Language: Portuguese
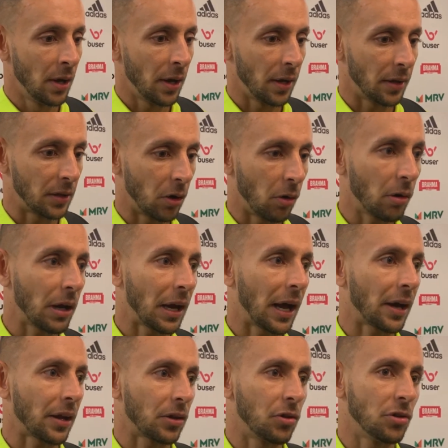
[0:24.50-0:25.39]
Então,
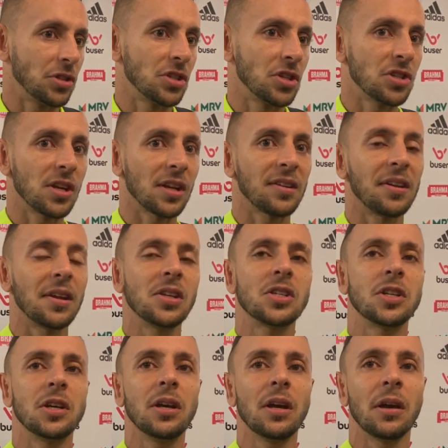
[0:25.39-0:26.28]
claro, que hoje a gente ia
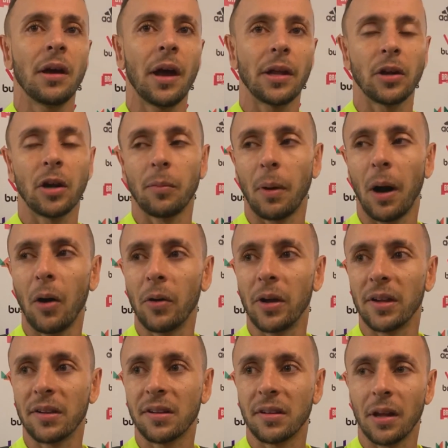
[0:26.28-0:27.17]
sentir, é normal
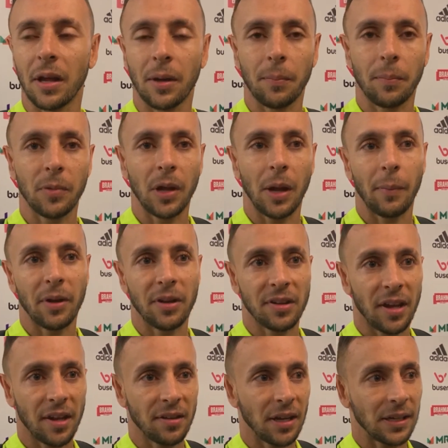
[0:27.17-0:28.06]
isso, né? Ainda mais
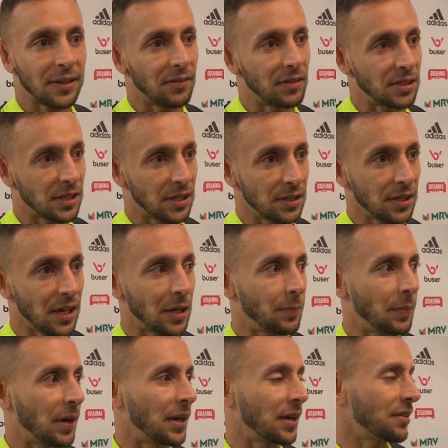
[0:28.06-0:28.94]
o CSA estava
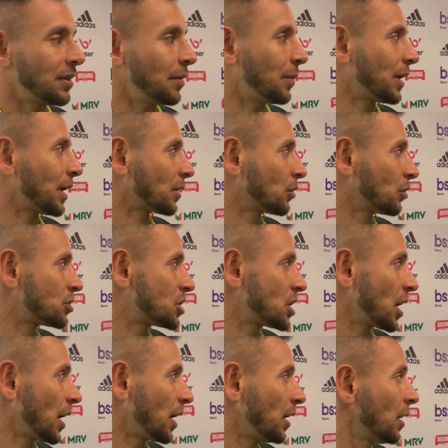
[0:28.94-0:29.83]
descansado, pegando a semana
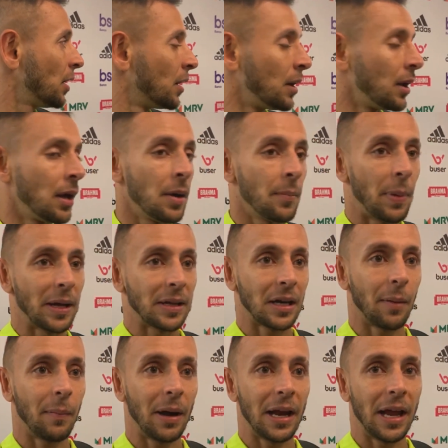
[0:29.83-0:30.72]
todinha aí para
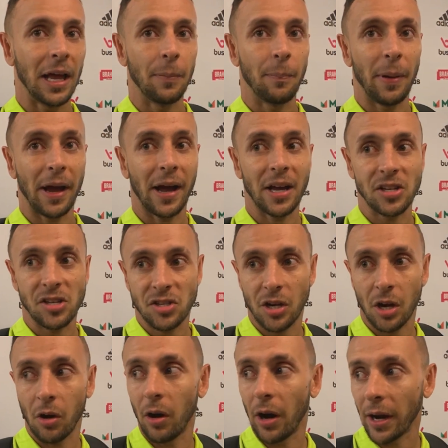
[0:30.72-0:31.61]
trabalhar e pegar a
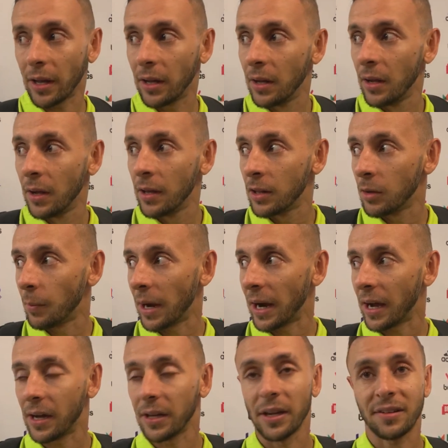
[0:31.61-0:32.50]
gente agora no
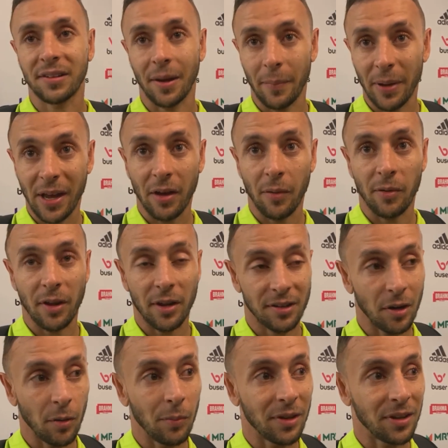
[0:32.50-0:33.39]
Maracanã. Sabia que é
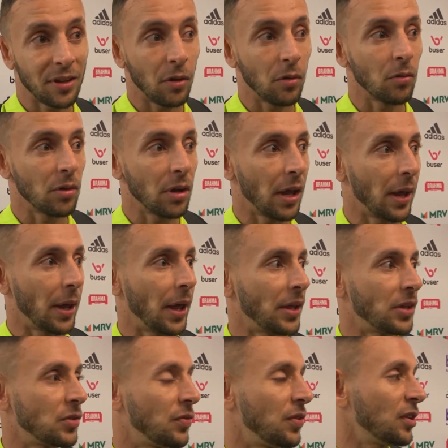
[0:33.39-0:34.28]
essa é uma missão é, é
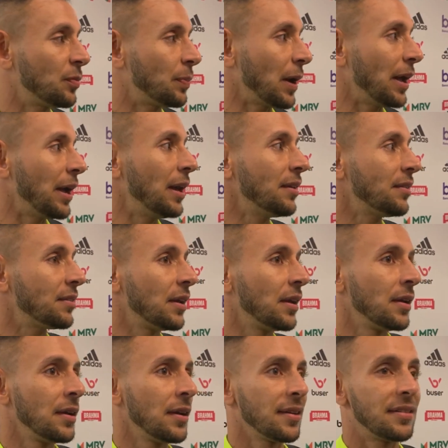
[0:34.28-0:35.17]
difícil para eles.
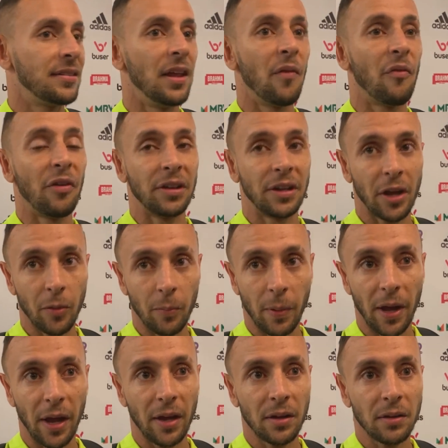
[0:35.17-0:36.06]
Se defenderam
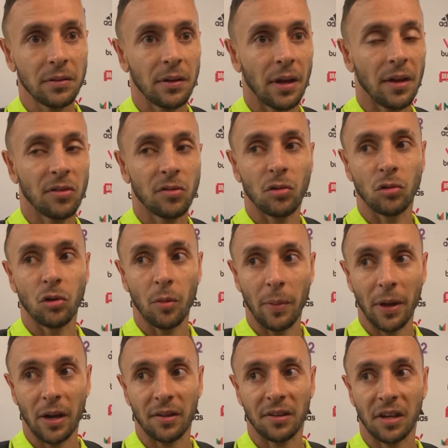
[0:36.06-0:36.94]
bem, né? estudou
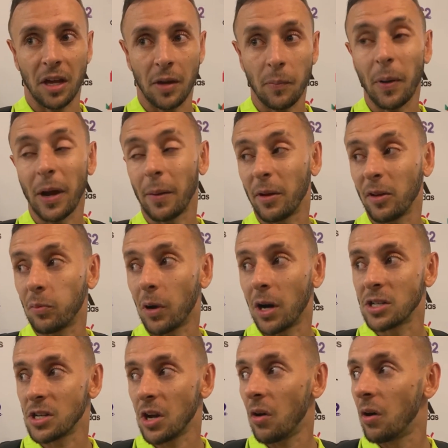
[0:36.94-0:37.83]
bem a nossa equipe, parabéns para o
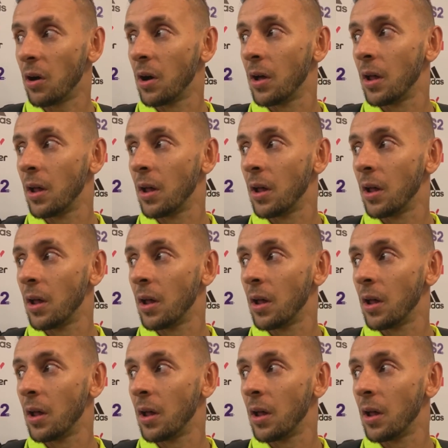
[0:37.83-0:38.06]
Argel.